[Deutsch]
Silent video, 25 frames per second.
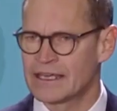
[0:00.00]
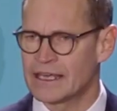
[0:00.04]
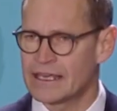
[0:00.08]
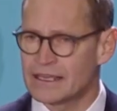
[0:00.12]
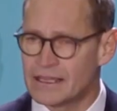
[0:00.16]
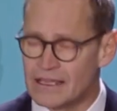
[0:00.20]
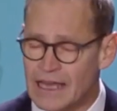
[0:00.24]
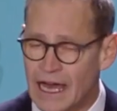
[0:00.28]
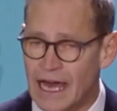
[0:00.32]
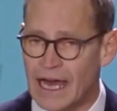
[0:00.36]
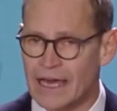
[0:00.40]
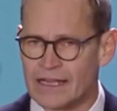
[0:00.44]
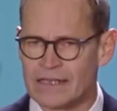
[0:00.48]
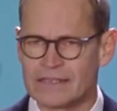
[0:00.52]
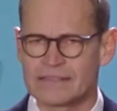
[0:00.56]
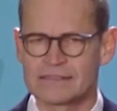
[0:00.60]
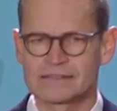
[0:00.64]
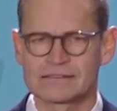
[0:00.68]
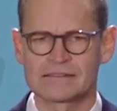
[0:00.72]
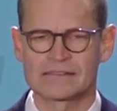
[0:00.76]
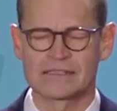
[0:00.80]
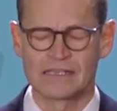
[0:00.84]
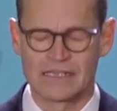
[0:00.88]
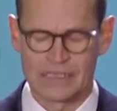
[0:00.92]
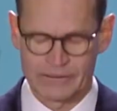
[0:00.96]
gegen
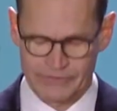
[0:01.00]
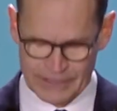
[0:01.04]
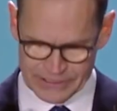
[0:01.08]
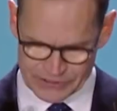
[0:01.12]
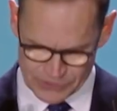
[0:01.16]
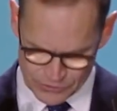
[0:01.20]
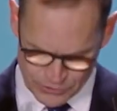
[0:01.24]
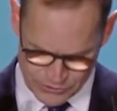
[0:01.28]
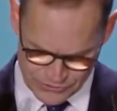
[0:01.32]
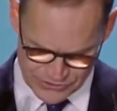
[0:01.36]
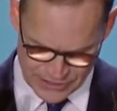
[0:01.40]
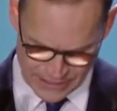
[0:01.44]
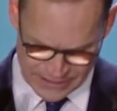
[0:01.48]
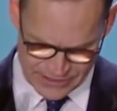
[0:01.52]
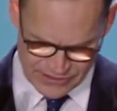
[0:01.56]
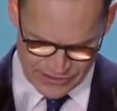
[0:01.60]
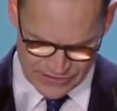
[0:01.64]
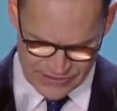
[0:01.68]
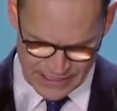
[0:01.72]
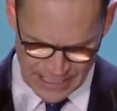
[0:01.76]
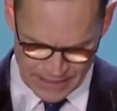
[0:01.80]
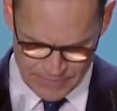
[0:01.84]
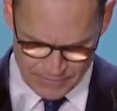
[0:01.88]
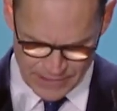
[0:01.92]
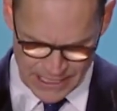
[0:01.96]
alles, was unser
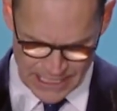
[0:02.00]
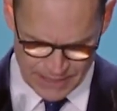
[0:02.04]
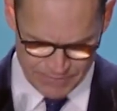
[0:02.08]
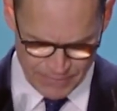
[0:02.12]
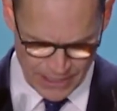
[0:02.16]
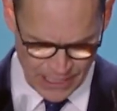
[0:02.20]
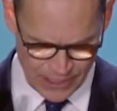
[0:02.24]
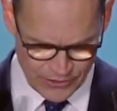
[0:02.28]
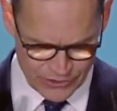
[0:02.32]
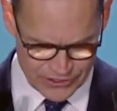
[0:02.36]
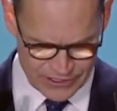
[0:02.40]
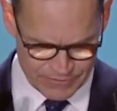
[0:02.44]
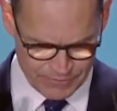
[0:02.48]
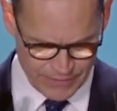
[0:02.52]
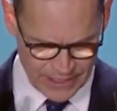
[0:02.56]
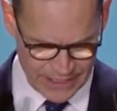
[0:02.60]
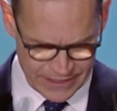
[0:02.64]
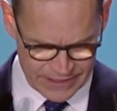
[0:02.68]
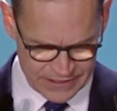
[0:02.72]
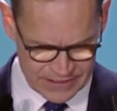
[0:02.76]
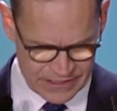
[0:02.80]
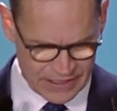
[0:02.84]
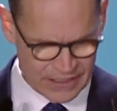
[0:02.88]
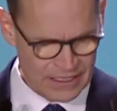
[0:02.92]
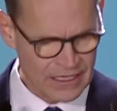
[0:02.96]
Zusammenleben
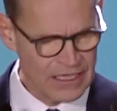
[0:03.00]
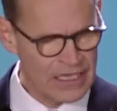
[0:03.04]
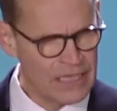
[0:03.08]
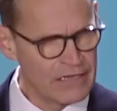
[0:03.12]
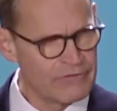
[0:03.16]
ausmacht.